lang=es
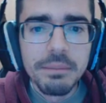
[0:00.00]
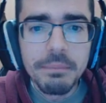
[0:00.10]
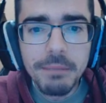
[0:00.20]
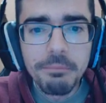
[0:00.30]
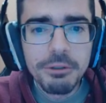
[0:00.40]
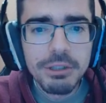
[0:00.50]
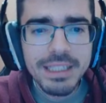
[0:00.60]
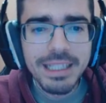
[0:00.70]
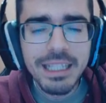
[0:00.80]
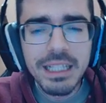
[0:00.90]
Bien, pues
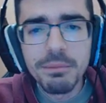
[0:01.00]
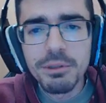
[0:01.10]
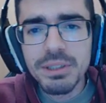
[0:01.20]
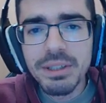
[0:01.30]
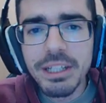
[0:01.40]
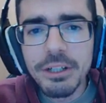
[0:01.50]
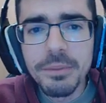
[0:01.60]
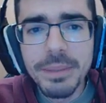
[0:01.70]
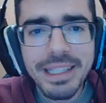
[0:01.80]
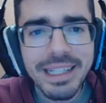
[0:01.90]
ya tenemos 5
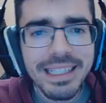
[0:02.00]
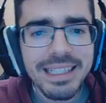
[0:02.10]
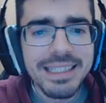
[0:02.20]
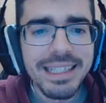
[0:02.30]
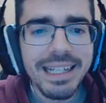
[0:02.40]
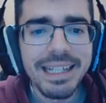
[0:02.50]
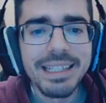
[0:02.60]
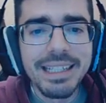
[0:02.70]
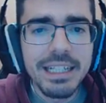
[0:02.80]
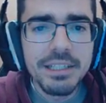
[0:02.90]
medallas de
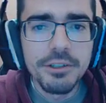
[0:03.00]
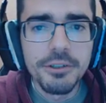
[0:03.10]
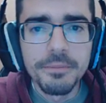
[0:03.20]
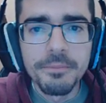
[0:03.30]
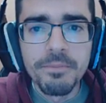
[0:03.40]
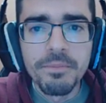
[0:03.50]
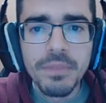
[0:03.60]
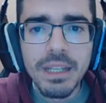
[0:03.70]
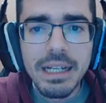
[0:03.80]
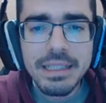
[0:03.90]
gimnasio,
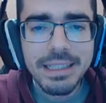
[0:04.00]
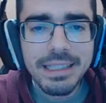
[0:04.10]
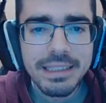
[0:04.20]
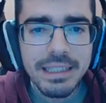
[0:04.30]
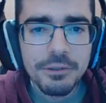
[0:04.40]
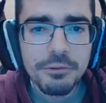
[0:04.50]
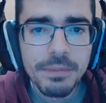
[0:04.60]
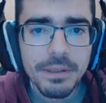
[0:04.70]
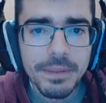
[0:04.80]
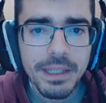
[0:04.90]
así que está
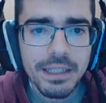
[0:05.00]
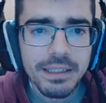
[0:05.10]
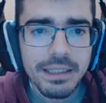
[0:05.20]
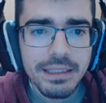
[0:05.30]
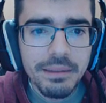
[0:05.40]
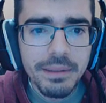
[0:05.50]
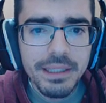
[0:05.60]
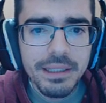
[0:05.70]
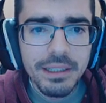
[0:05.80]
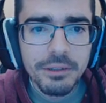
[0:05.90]
súper bien, ya
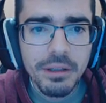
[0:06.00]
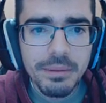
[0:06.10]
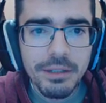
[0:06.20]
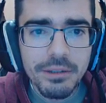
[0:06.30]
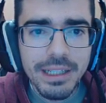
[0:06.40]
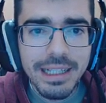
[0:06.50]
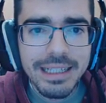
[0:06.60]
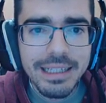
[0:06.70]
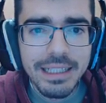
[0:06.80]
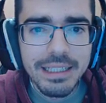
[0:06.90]
sabéis que todavía nos
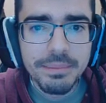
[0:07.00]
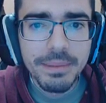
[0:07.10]
quedan 3